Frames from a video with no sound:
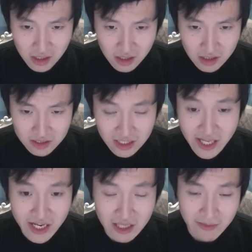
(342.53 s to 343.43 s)
在
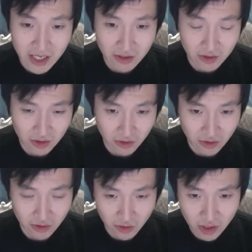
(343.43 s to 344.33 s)
电影里面有偶
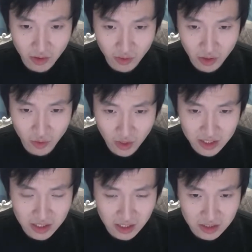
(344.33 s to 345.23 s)
偶尔会有化
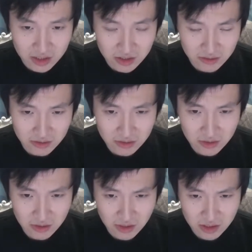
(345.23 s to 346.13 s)
身啊，这种
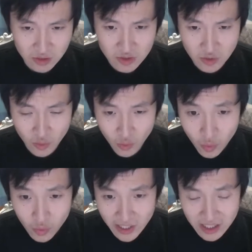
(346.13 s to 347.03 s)
就是
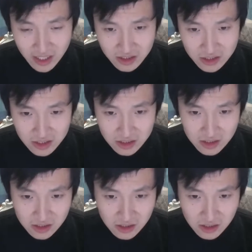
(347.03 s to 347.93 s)
物的凝视
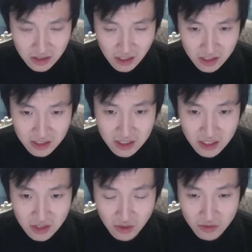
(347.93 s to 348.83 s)
啊，一些
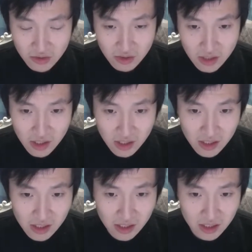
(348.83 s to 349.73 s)
动
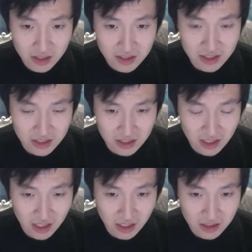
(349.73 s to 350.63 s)
一个死
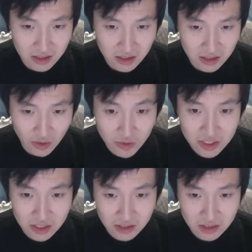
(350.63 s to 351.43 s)
的东西，